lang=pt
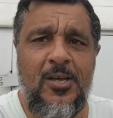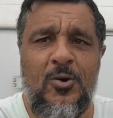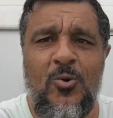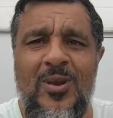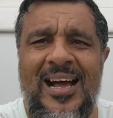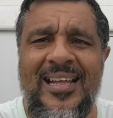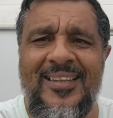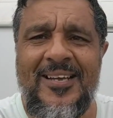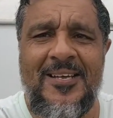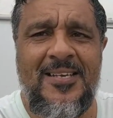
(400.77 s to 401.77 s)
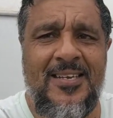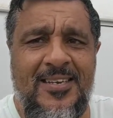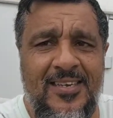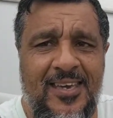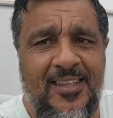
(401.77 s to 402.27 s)
O Lada,
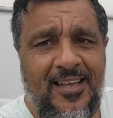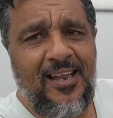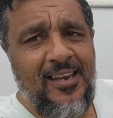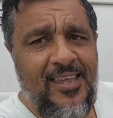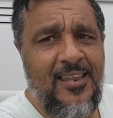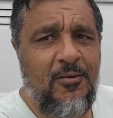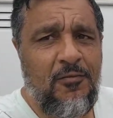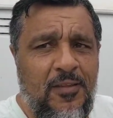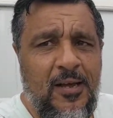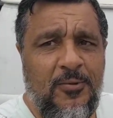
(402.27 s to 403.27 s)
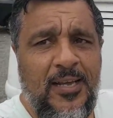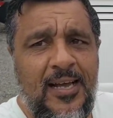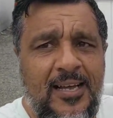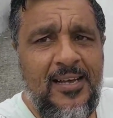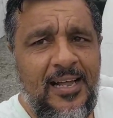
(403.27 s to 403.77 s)
que tá ali no final da.
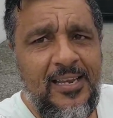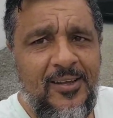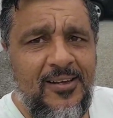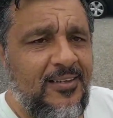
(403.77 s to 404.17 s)
Ali, ó.